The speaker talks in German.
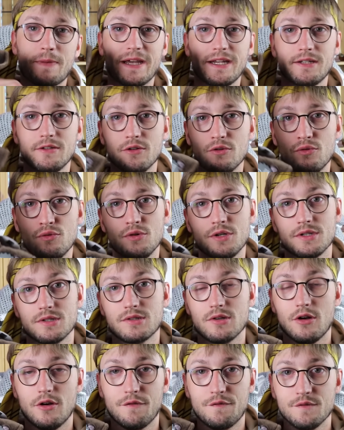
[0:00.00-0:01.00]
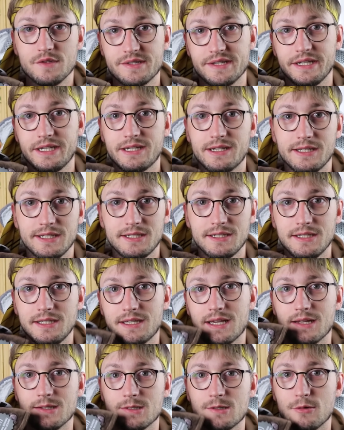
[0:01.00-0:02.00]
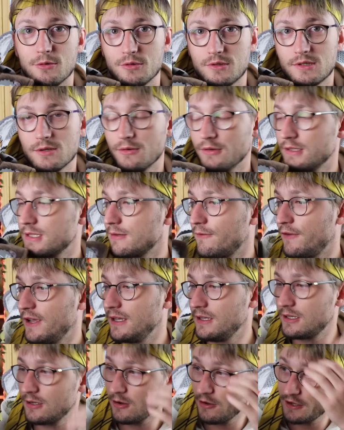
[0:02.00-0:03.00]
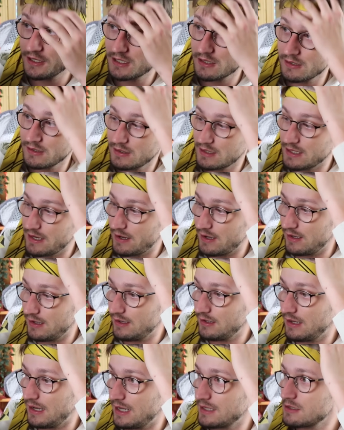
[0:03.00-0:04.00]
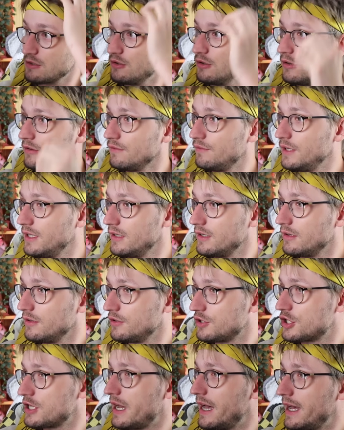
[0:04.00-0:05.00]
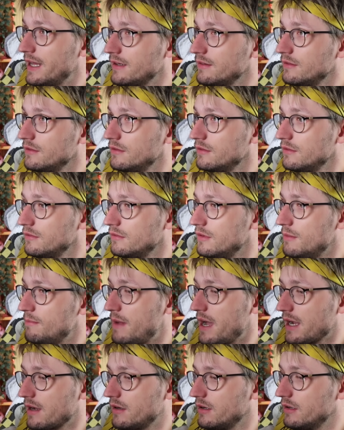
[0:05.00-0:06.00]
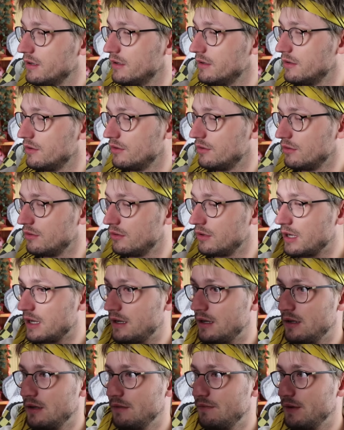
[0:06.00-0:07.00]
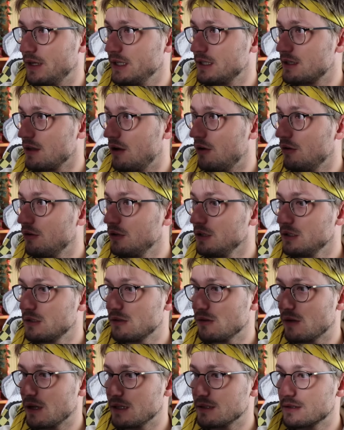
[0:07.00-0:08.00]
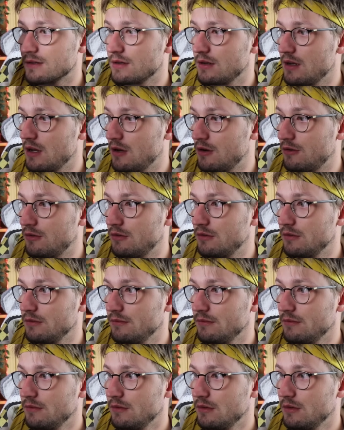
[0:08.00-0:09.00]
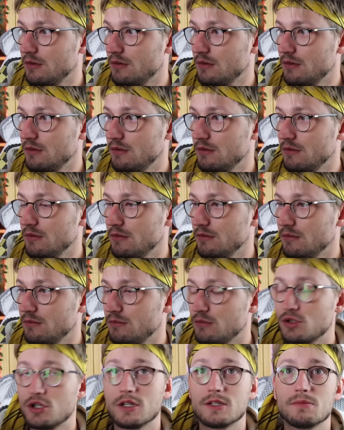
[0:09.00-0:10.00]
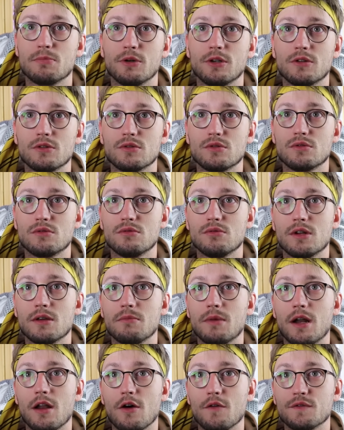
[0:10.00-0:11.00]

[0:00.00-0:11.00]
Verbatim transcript: sprechende Hut ist offensichtlich nicht ganz funktionsfähig, Leute. Der hat irgendwie einen Schaden, eine Macke oder weiß auch nicht so ganz genau. Schatz, möchtest du den mal